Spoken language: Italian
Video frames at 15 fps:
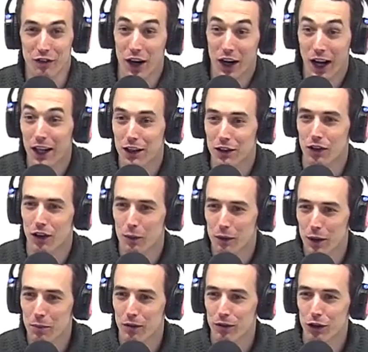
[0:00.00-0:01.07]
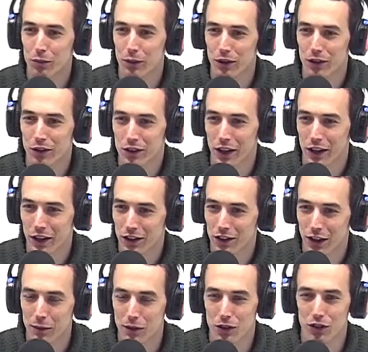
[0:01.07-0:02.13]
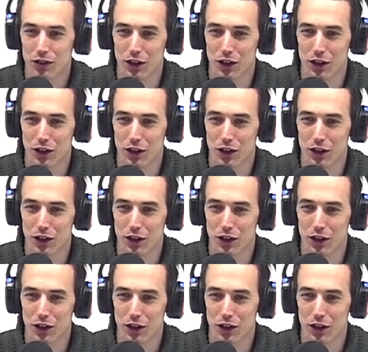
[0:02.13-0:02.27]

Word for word: Fra l'altro ne approfitto per ricordare che sabato Vai.